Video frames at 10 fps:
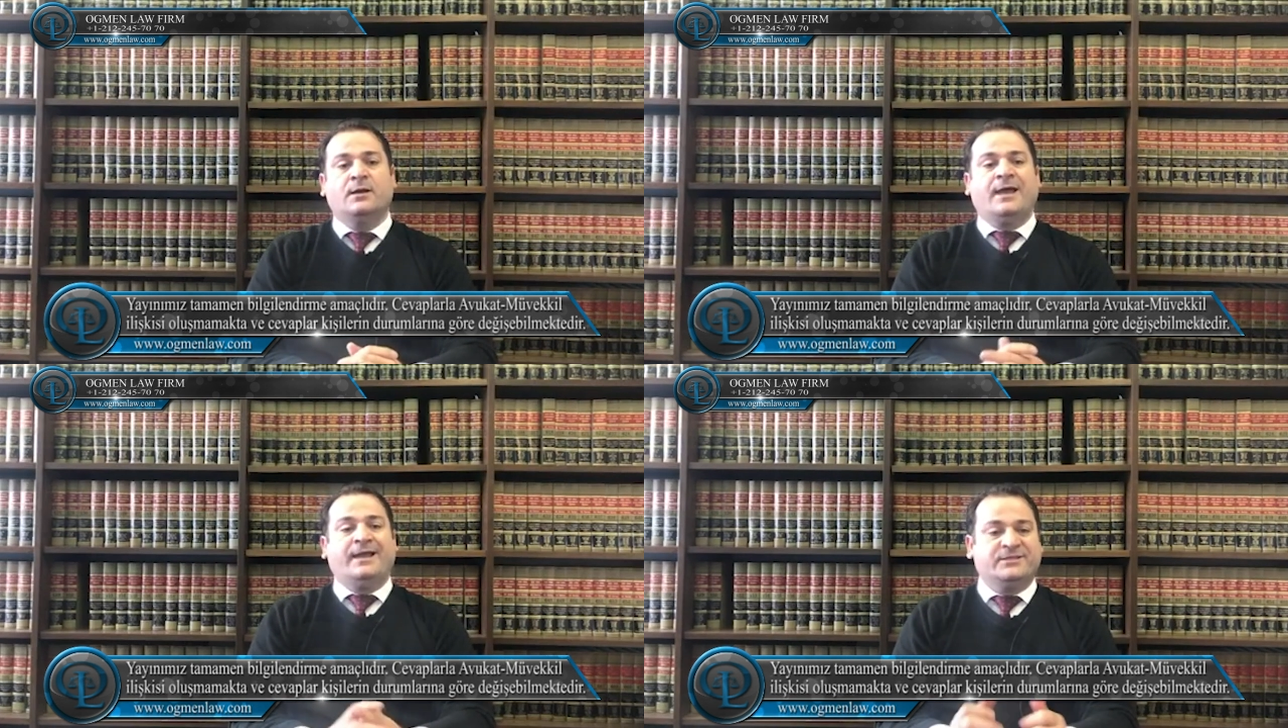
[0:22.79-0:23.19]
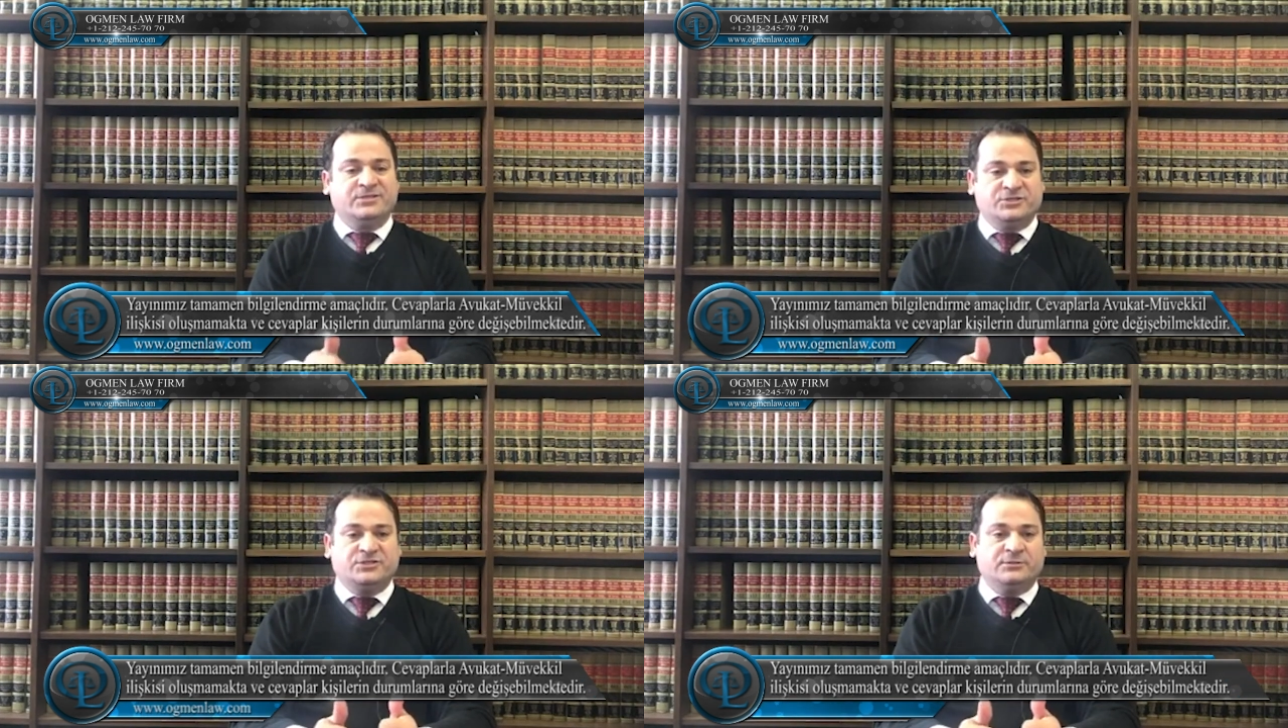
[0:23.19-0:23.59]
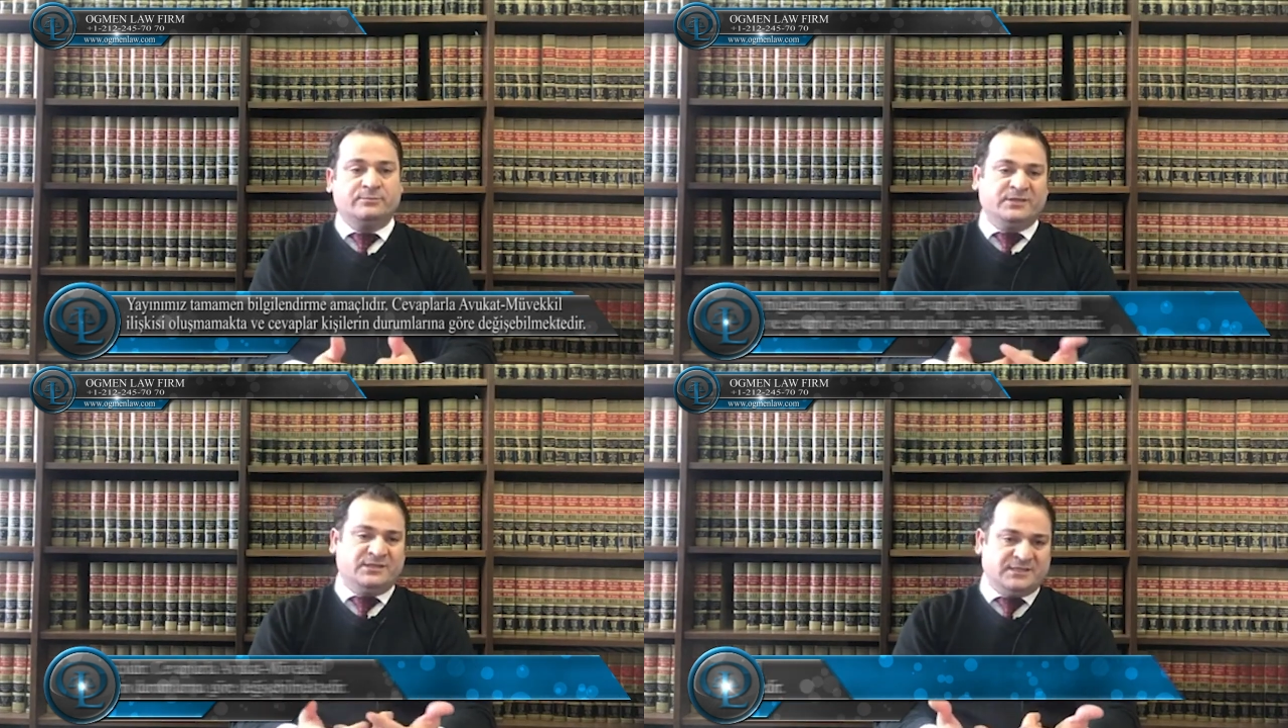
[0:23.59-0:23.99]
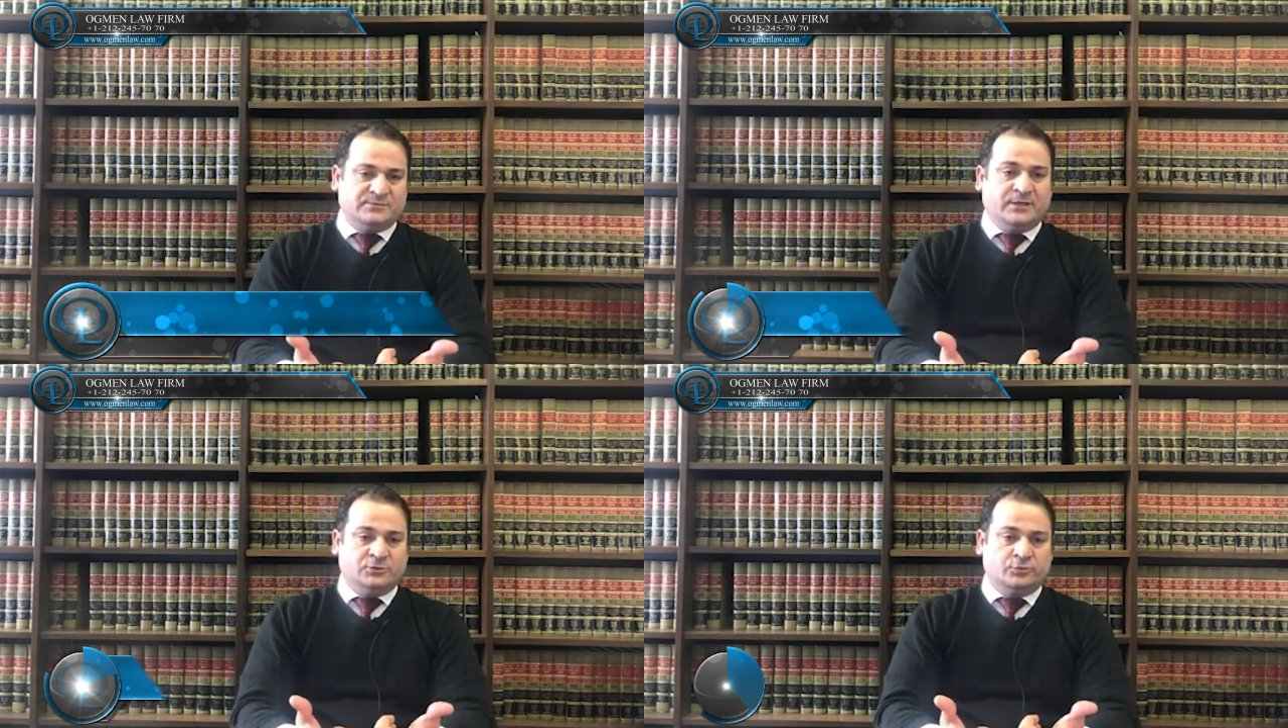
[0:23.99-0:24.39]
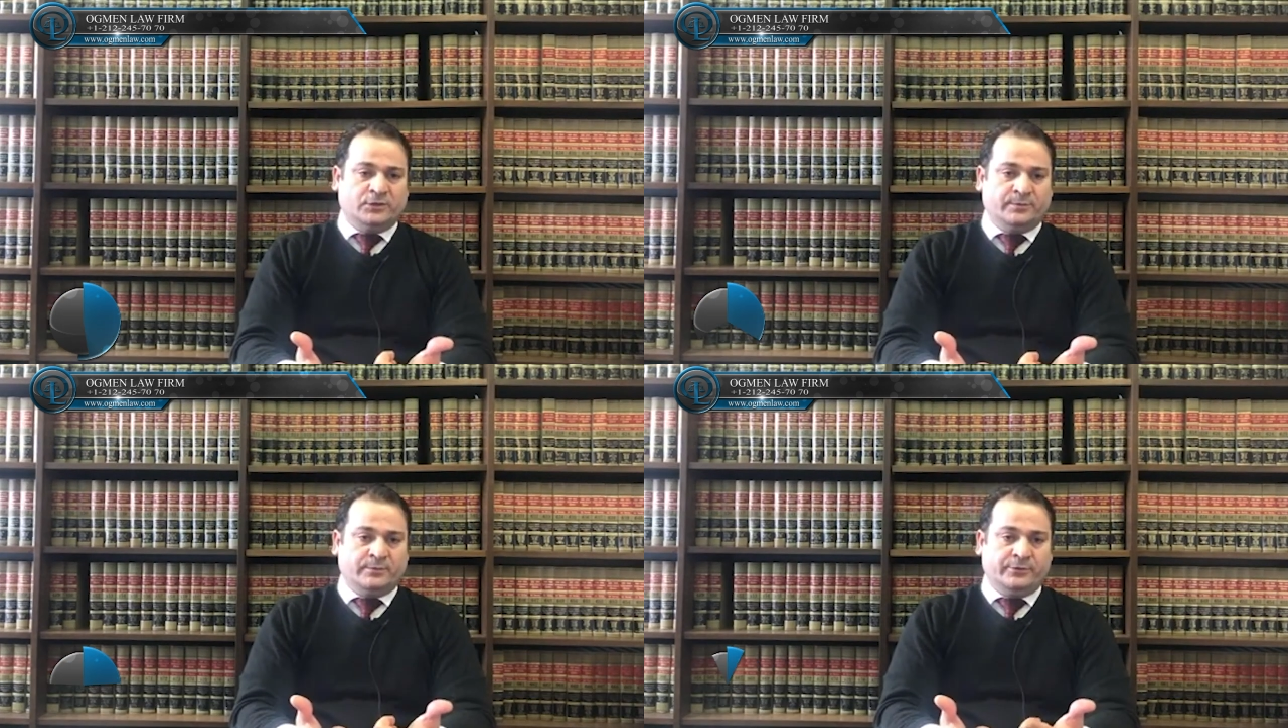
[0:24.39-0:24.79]
Her kişi bir kez başvuru
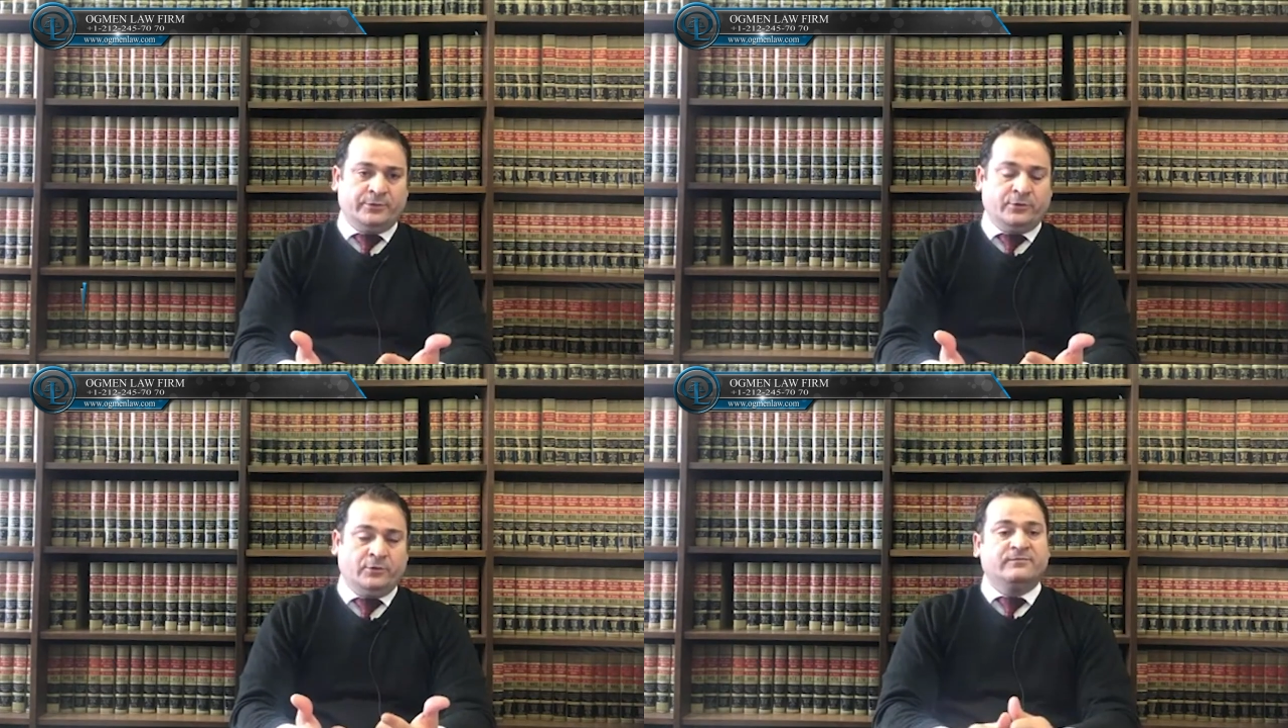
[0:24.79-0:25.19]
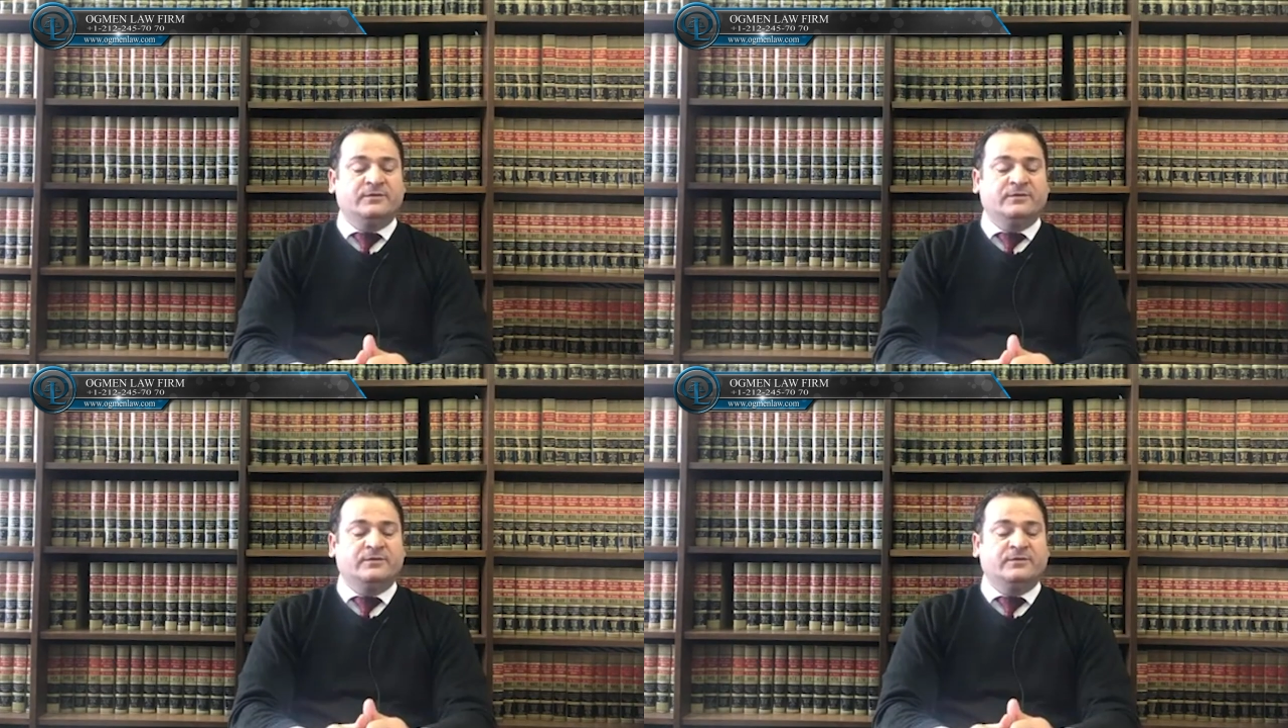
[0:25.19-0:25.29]
yapabiliyor